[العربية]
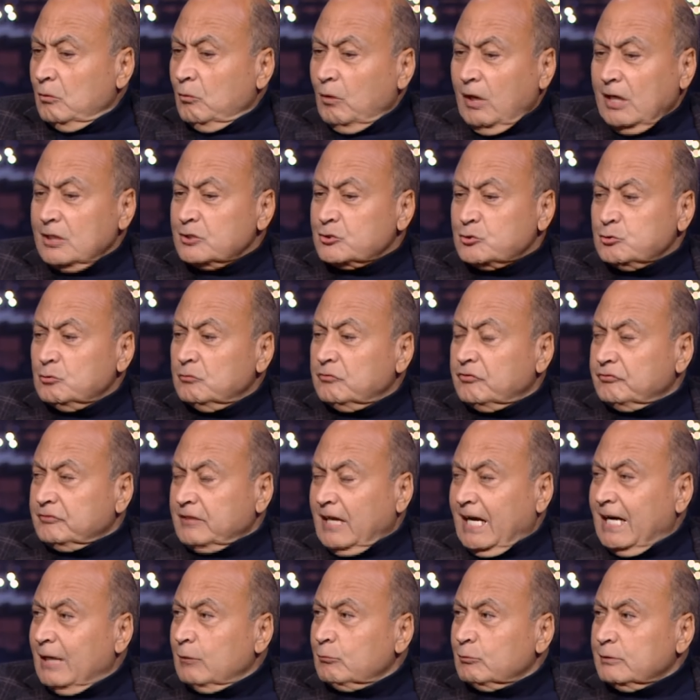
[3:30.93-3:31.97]
وهنشوف
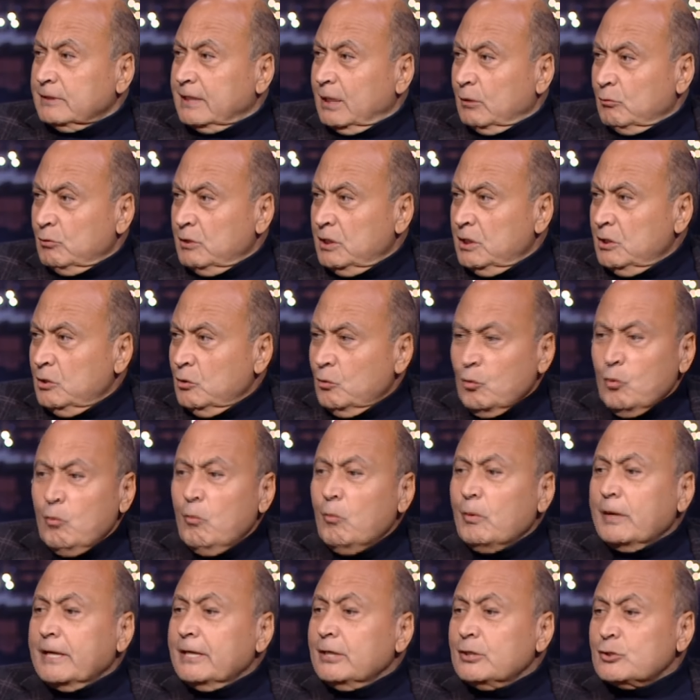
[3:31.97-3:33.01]
تعاون دولي
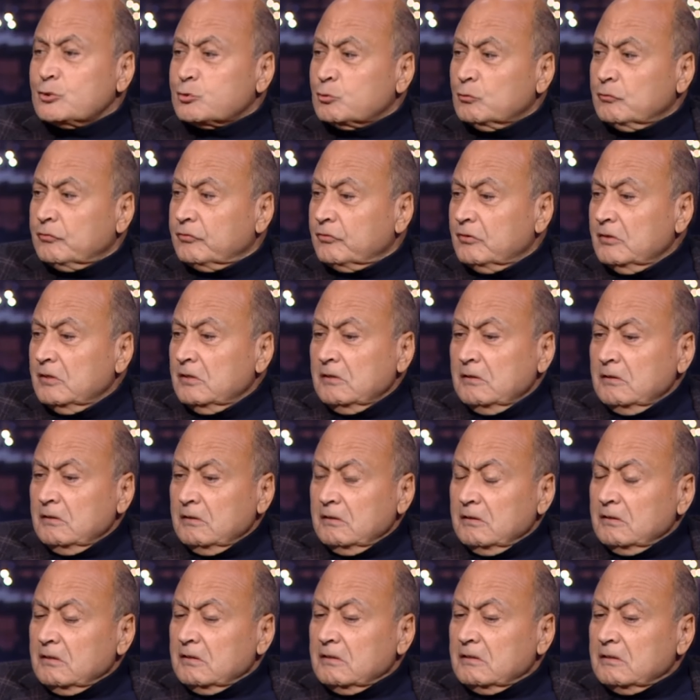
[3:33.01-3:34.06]
وممكن نشوف
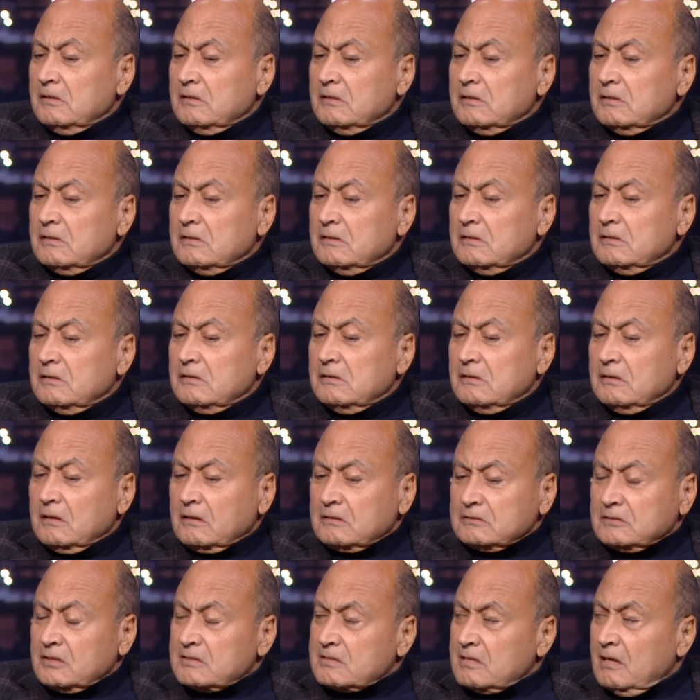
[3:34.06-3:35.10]
اه
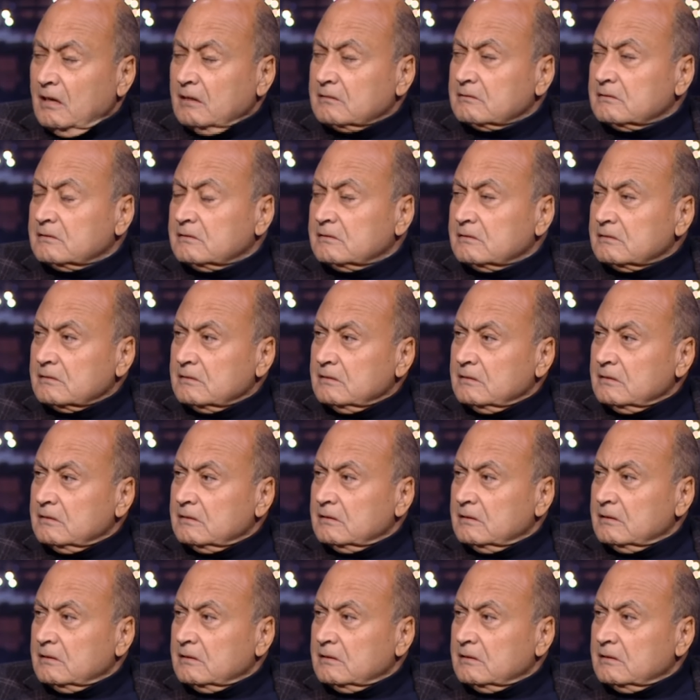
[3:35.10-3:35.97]
اقتصاد آه،,